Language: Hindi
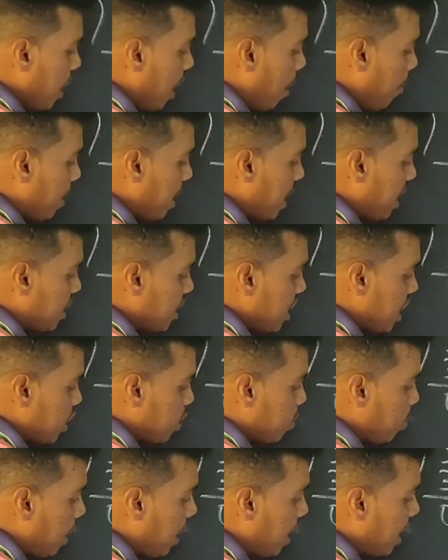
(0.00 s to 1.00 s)
ये हमारा
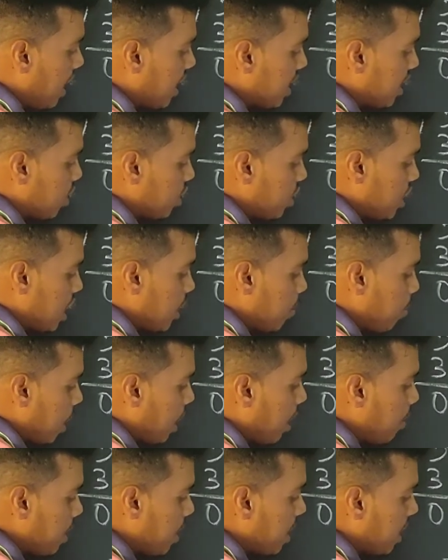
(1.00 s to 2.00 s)
शेषफल है तो
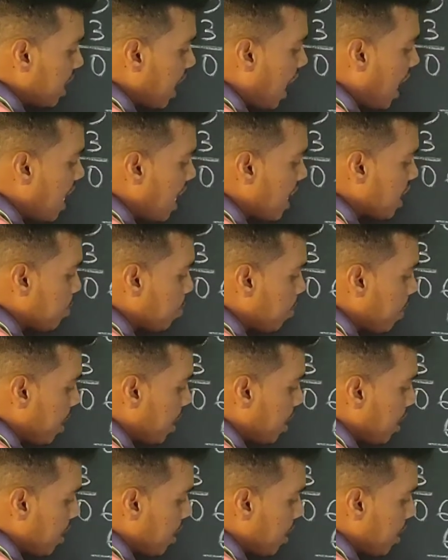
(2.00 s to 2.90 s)
शेषफल अभी कितना आया इसमें